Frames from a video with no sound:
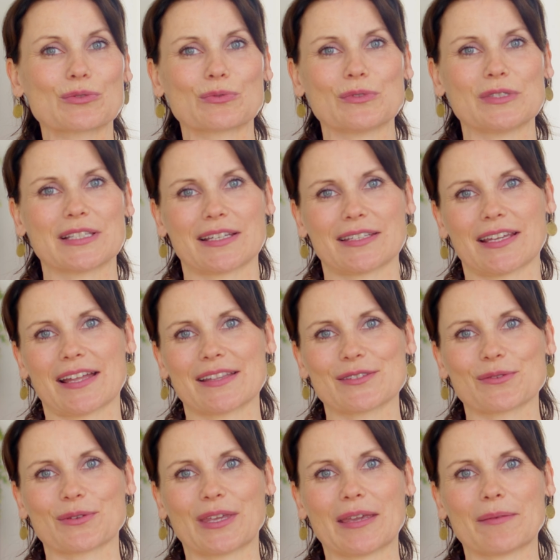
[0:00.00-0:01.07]
Tools an die Hand
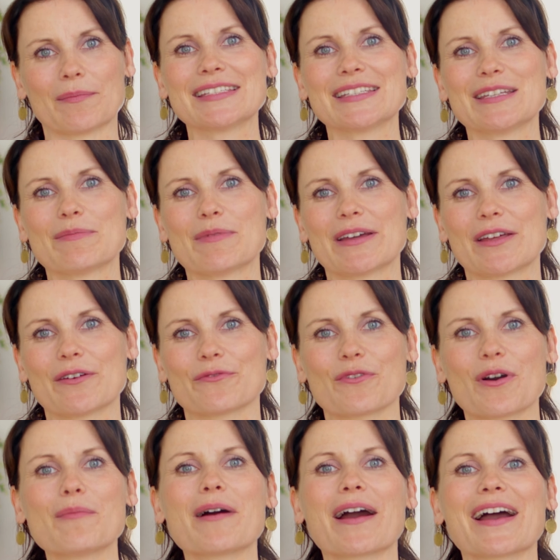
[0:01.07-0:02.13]
zu geben, die dir bei der
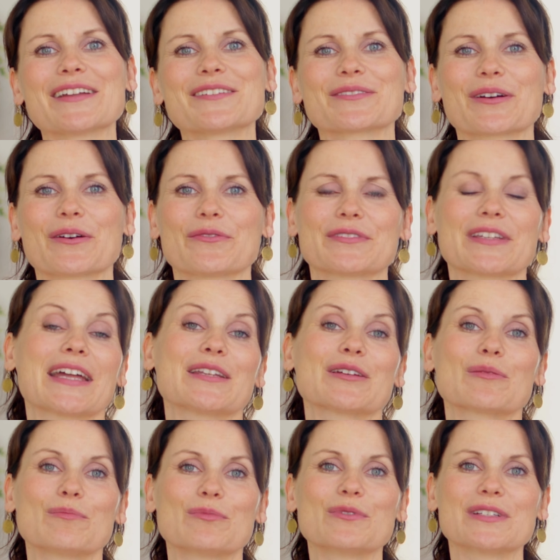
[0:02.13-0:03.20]
Vorbereitung auf deine
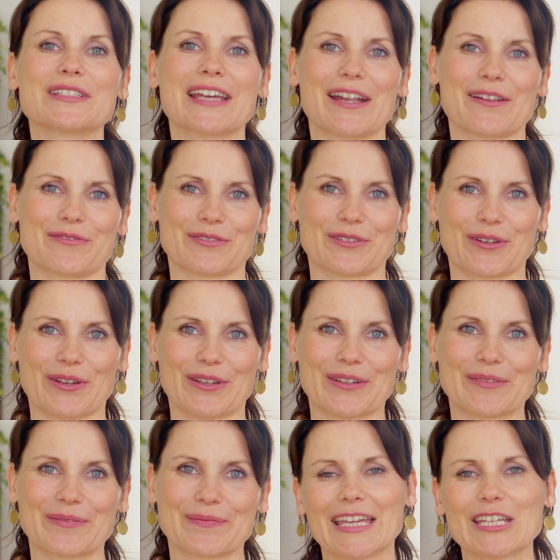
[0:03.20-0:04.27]
Geburt helfen können.